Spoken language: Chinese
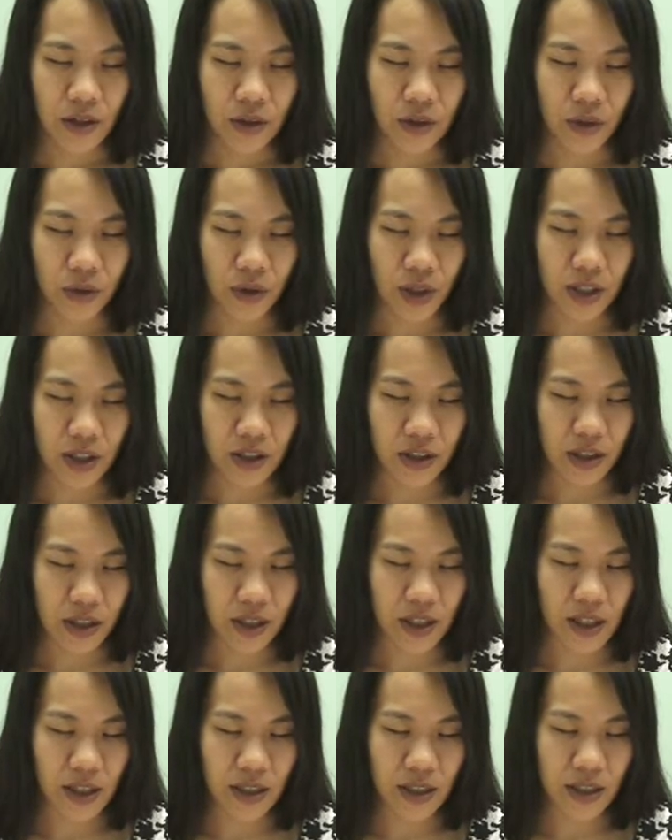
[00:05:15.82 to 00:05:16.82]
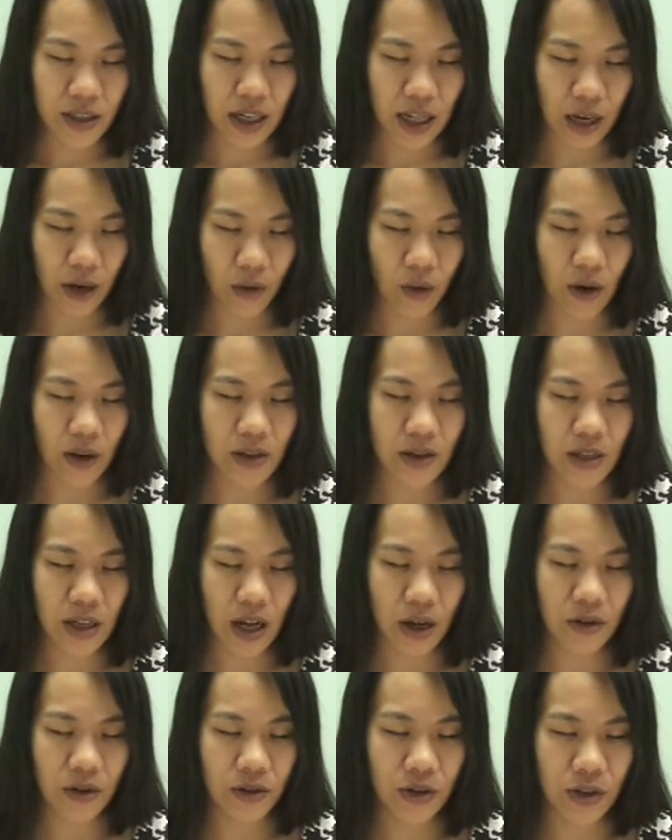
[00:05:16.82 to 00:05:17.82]
主，愿你圣灵亲自来光
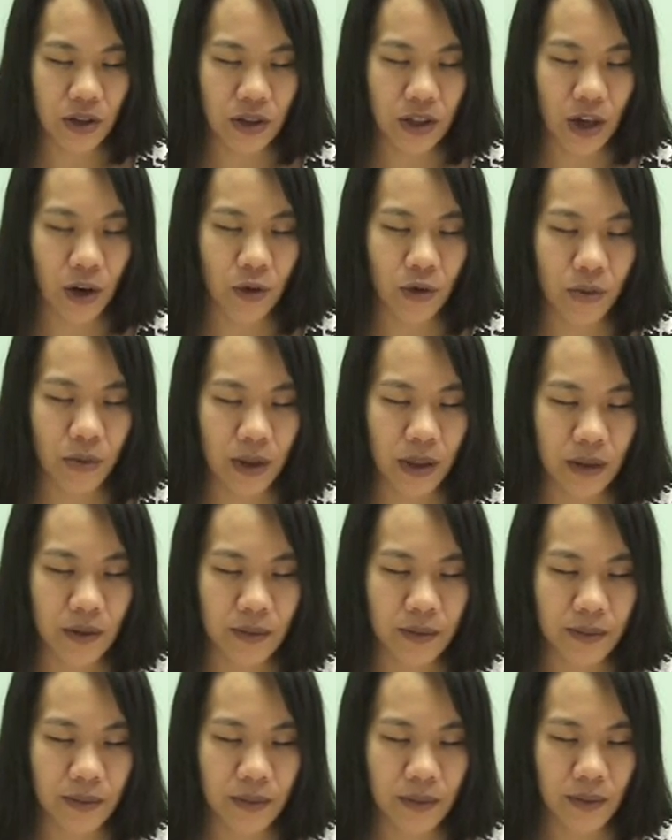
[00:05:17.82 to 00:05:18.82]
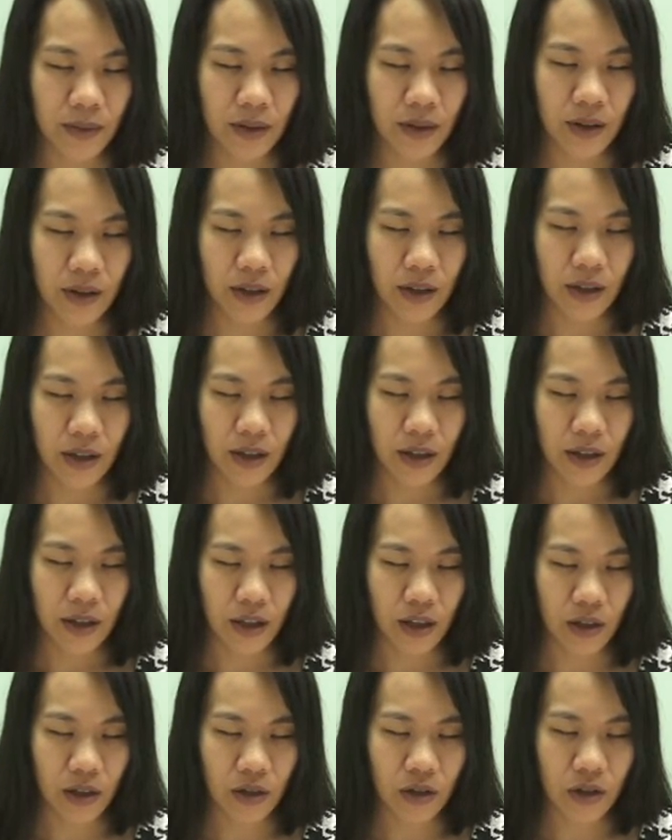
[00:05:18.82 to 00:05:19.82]
照、指教我们，
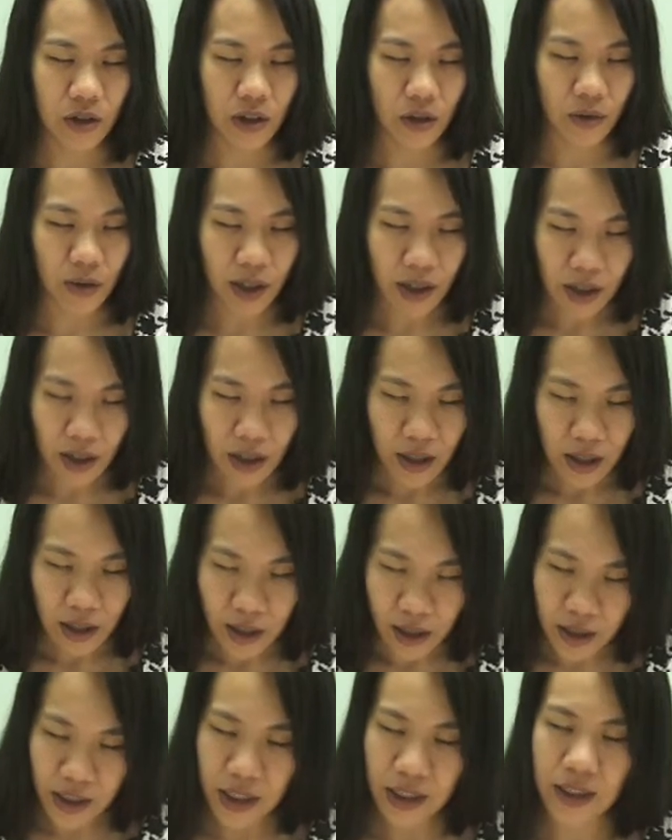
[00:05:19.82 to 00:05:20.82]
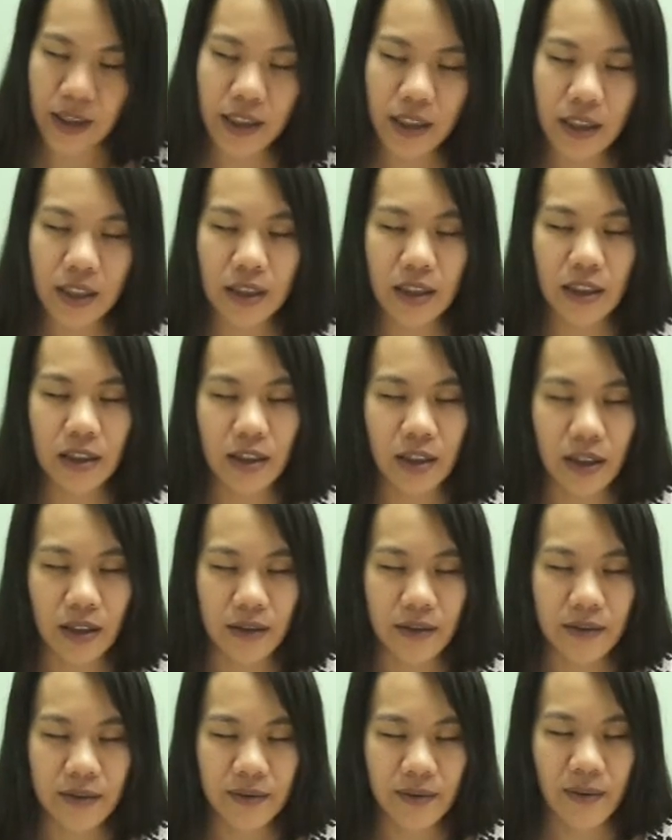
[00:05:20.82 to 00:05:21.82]
能够成为合你心意的
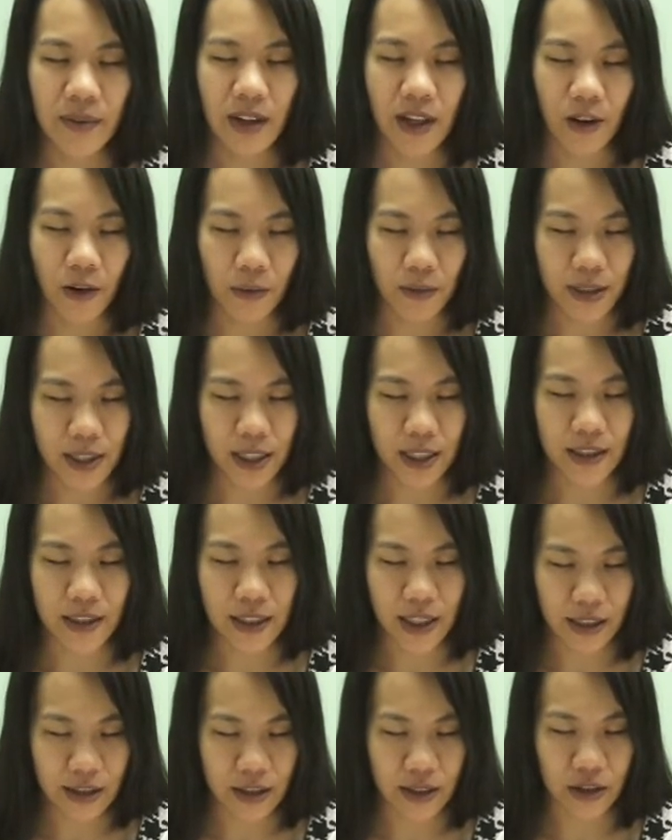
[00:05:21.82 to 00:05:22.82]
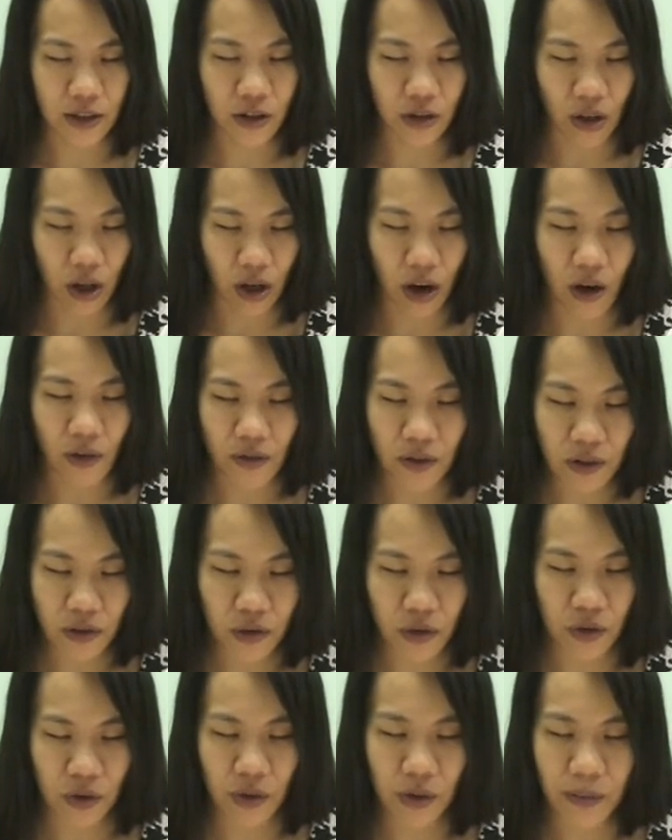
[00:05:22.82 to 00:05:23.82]
人。我们向你先在祈求祷告、奉
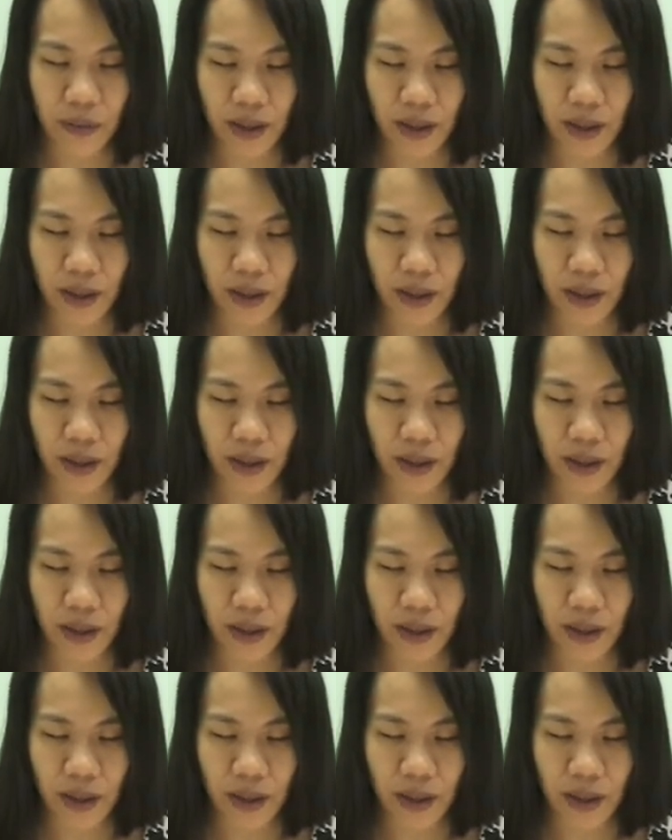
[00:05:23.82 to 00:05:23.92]
主的